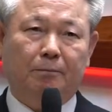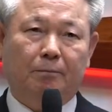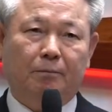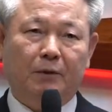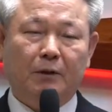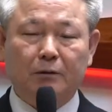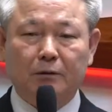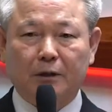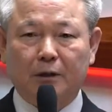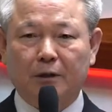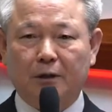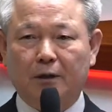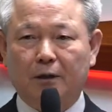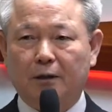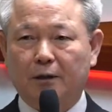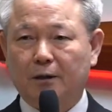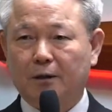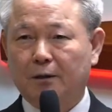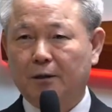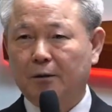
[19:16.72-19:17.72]
근데
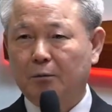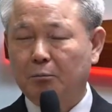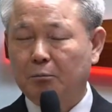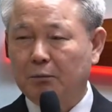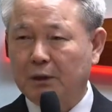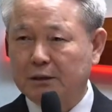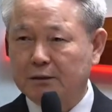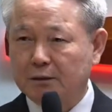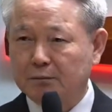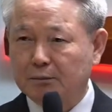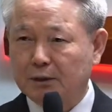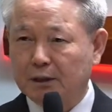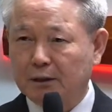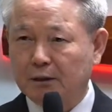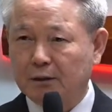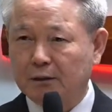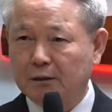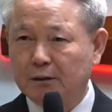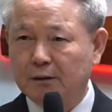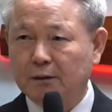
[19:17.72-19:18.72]

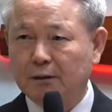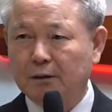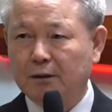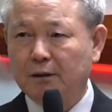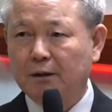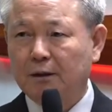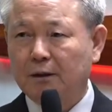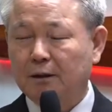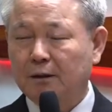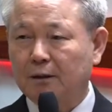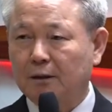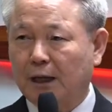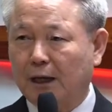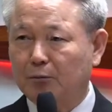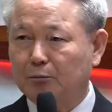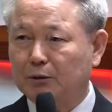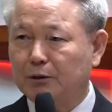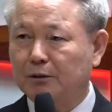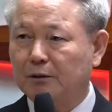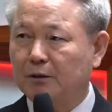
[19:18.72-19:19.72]
말씀하기를
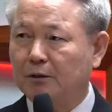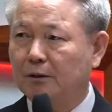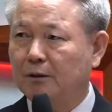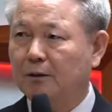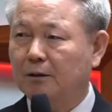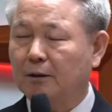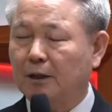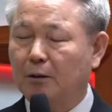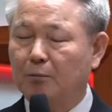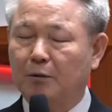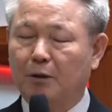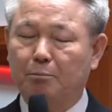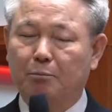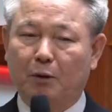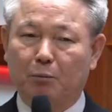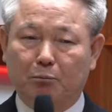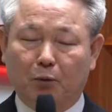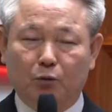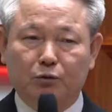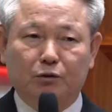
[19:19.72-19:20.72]
남을 남 앞에
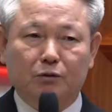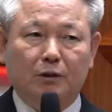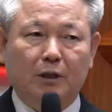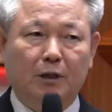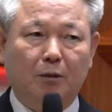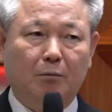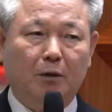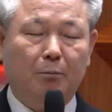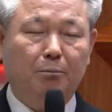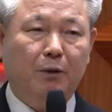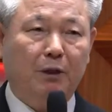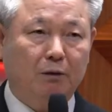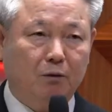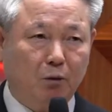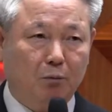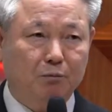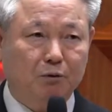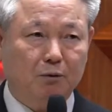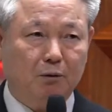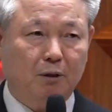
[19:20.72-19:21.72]
모든 사람 앞에
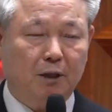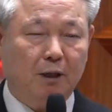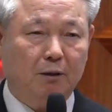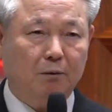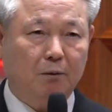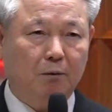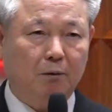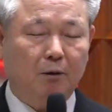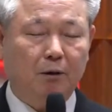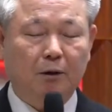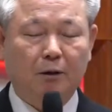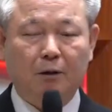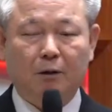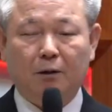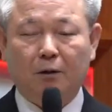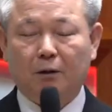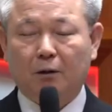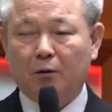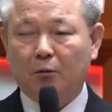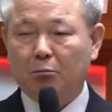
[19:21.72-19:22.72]
겸손하고
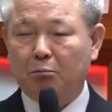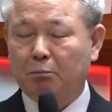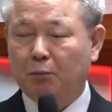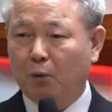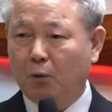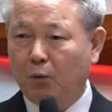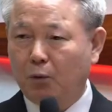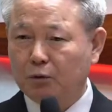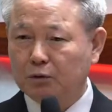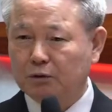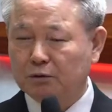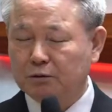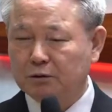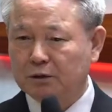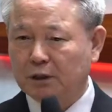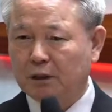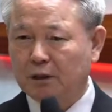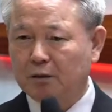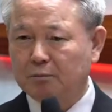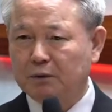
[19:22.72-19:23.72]
모든
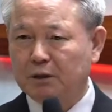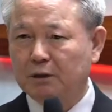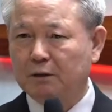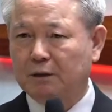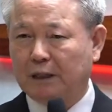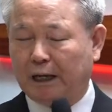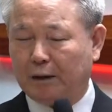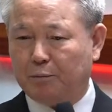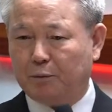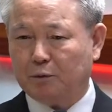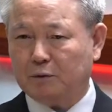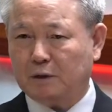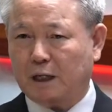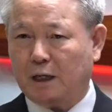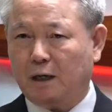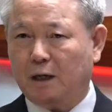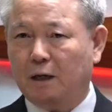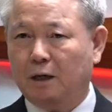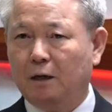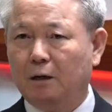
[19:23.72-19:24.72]
사람을
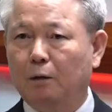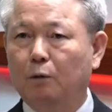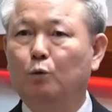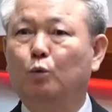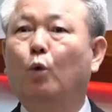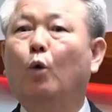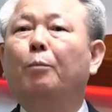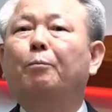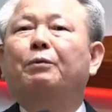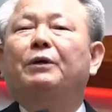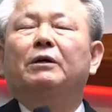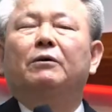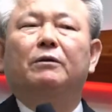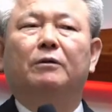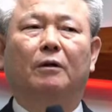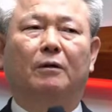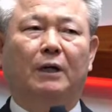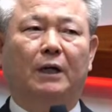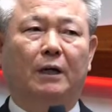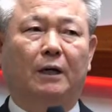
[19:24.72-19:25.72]
나보다 높이
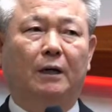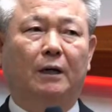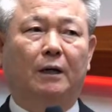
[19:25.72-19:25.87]
여겨라.